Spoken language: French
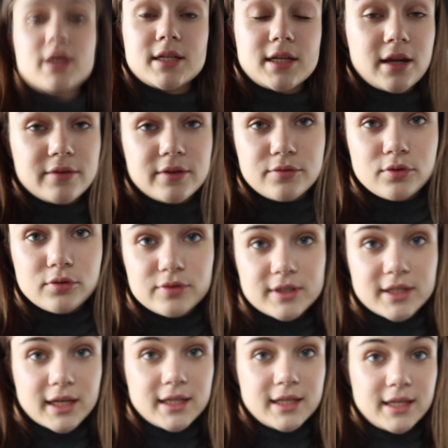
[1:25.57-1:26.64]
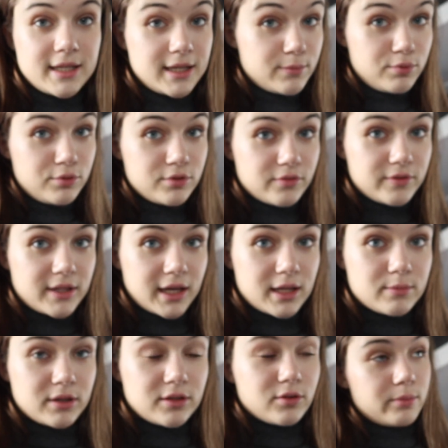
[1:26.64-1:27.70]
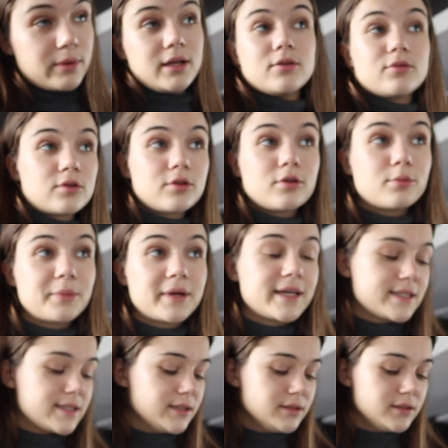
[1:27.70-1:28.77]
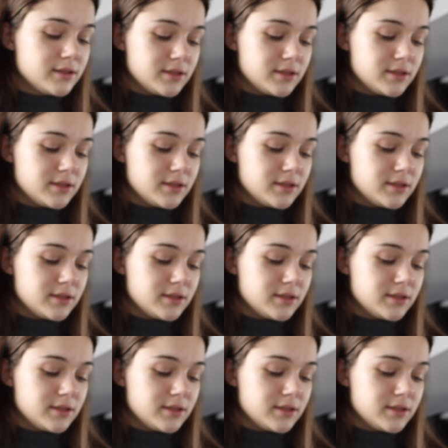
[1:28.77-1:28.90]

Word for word: Je l'avais vu en vitrine, il n'est plus en vitrine maintenant mais il est encore dans le magasin.